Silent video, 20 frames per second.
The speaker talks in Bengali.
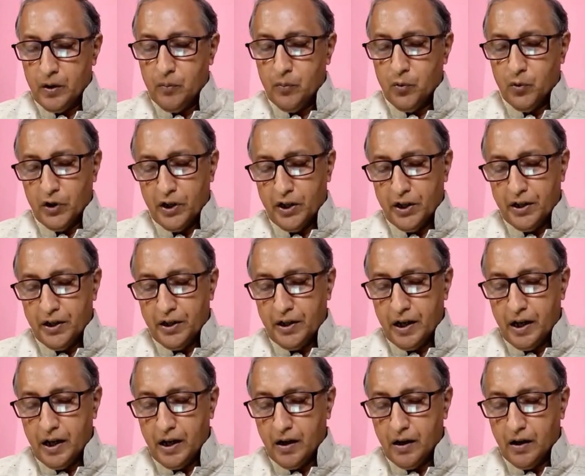
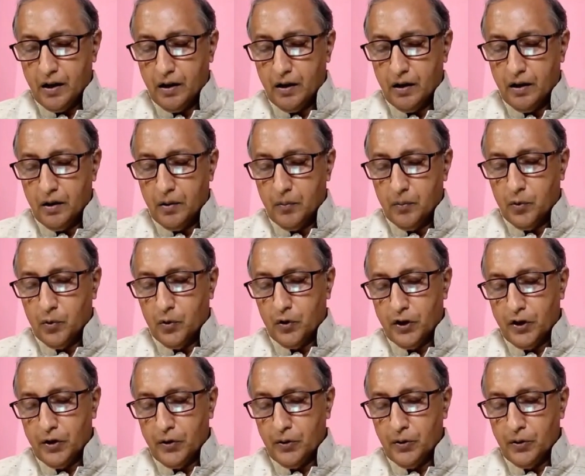পরীক্ষা
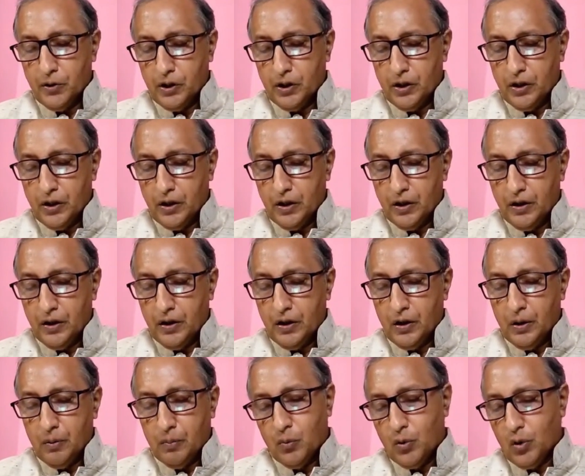পরিণতি
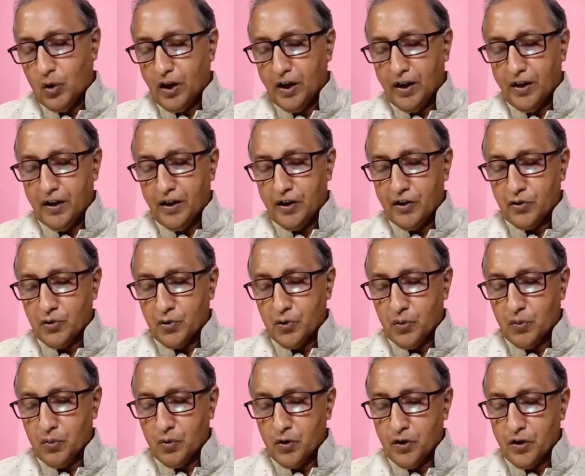বলে না
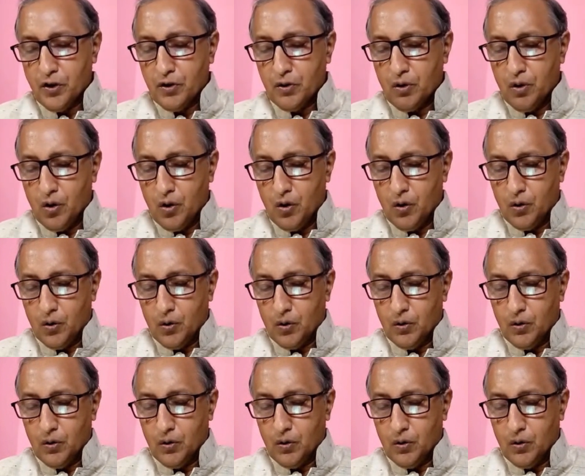সময় ক্ষণ